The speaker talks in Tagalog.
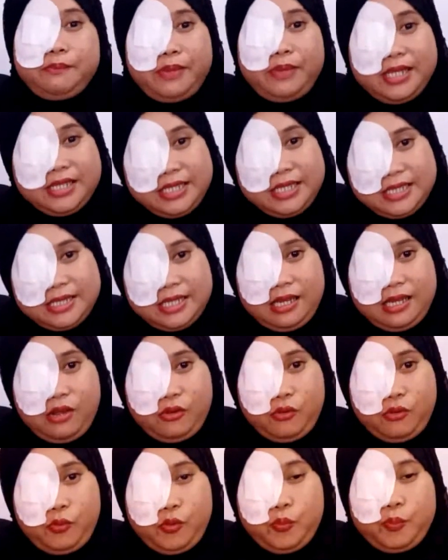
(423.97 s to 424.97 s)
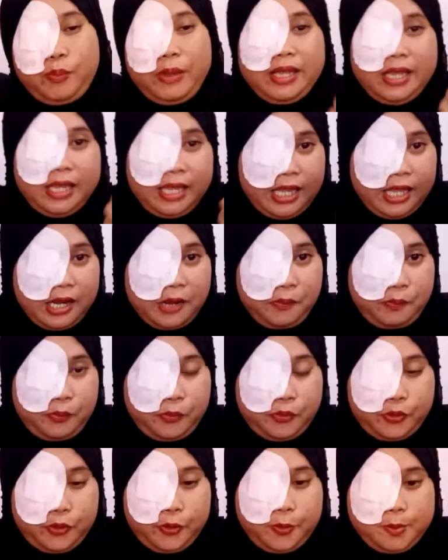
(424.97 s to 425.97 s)
beses na lang yung paghirap
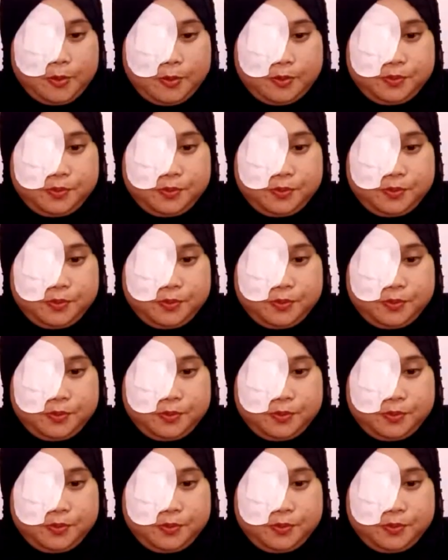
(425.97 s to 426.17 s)
ko?